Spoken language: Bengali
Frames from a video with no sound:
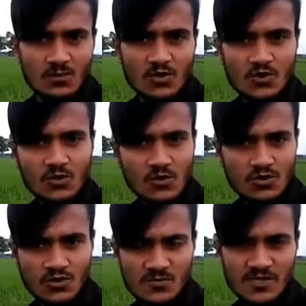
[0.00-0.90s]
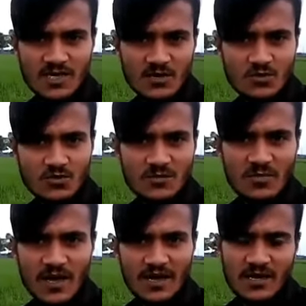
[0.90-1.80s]
পশু হসপিটাল খুঁজে
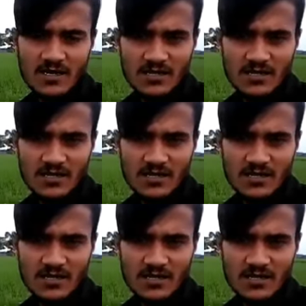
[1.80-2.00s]
পায় না